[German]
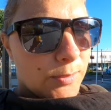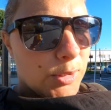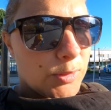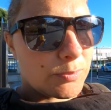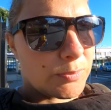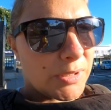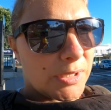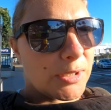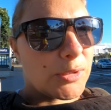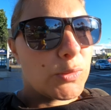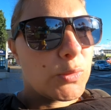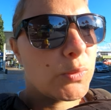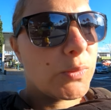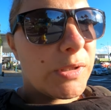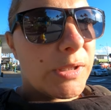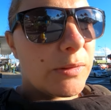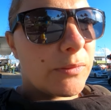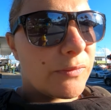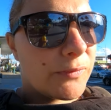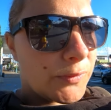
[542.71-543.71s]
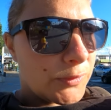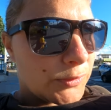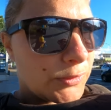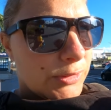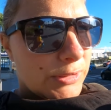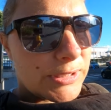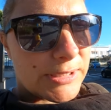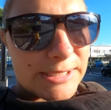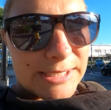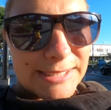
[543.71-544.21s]
vom Mount Manganui und von
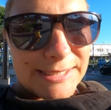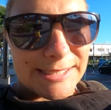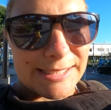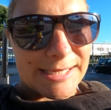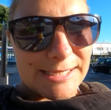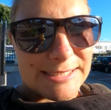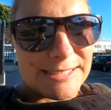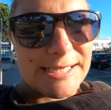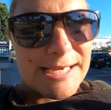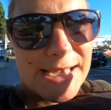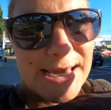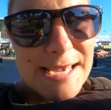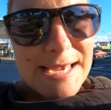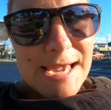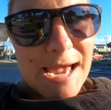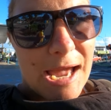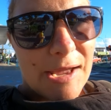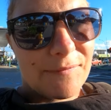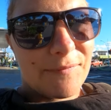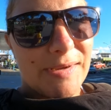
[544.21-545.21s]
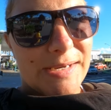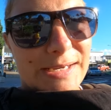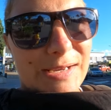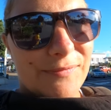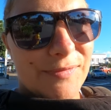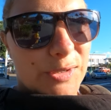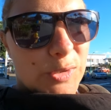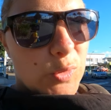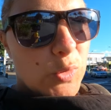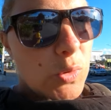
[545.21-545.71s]
dort aus geht direkt ein
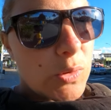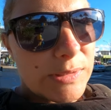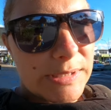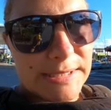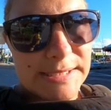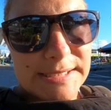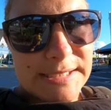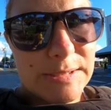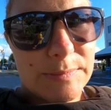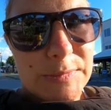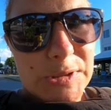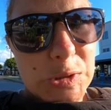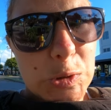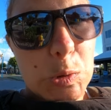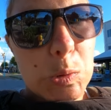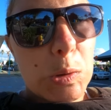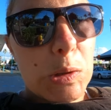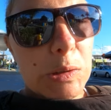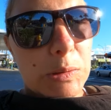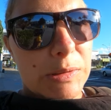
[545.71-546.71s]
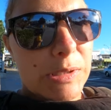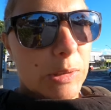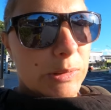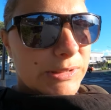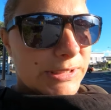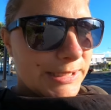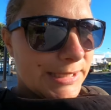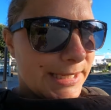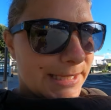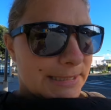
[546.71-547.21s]
Wanderweg hoch. Das ist ziemlich cool und
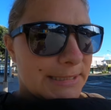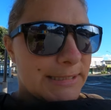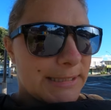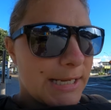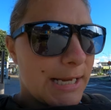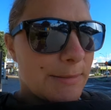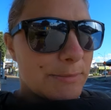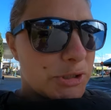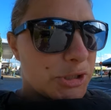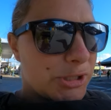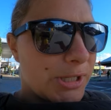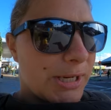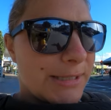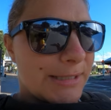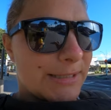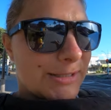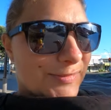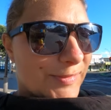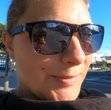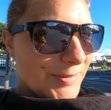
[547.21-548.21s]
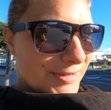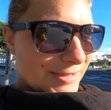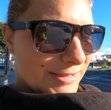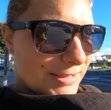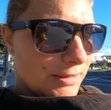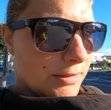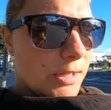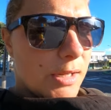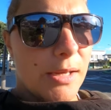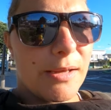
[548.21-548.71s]
auch direkt am Strand. Also wir haben
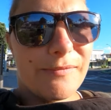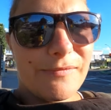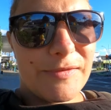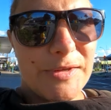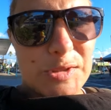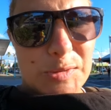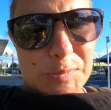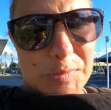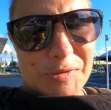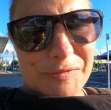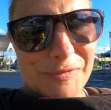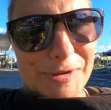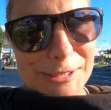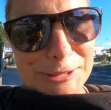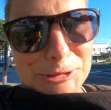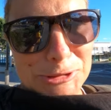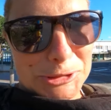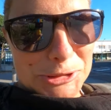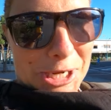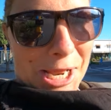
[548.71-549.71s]
quasi wie so einen privaten